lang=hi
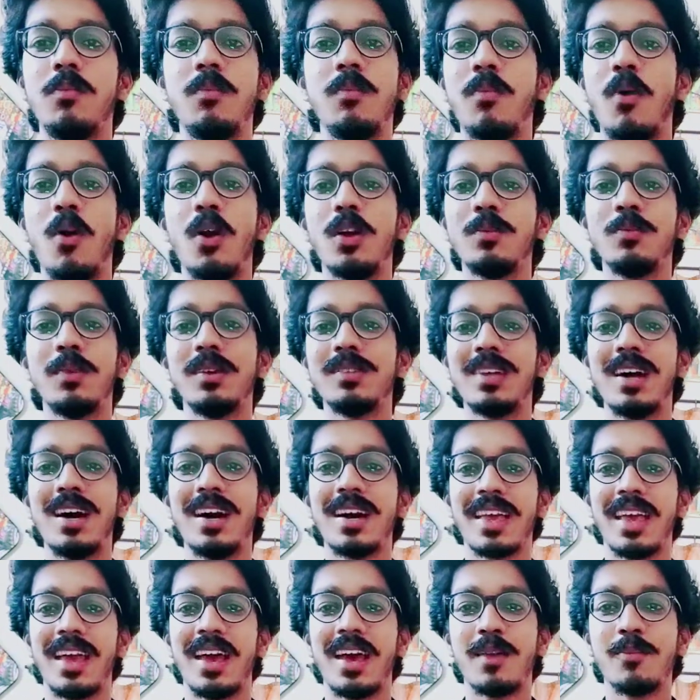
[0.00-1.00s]
बहुत मज़ा आ
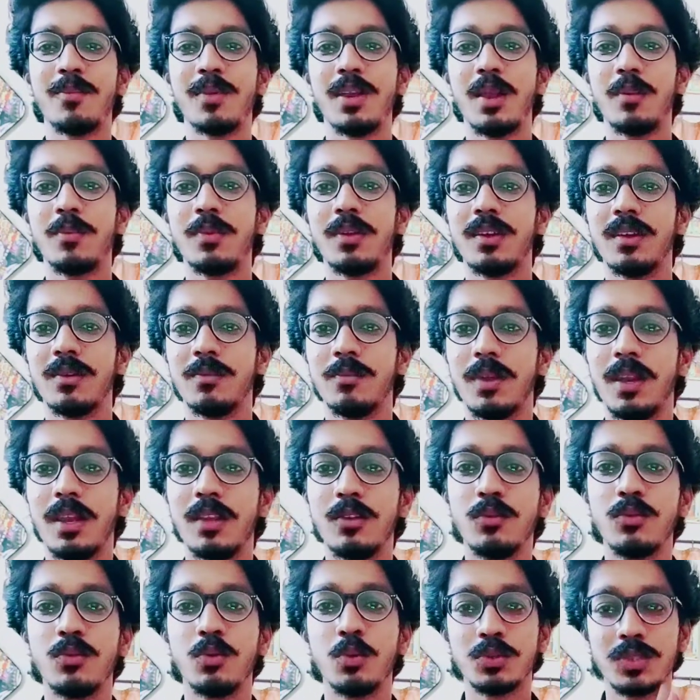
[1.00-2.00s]
गया यार मतलब
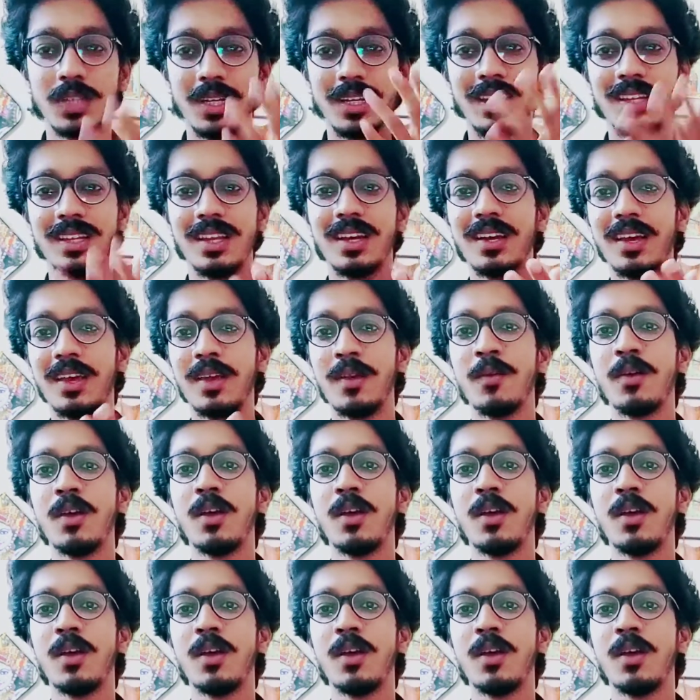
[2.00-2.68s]
मतलब सोचा ही नहीं था कि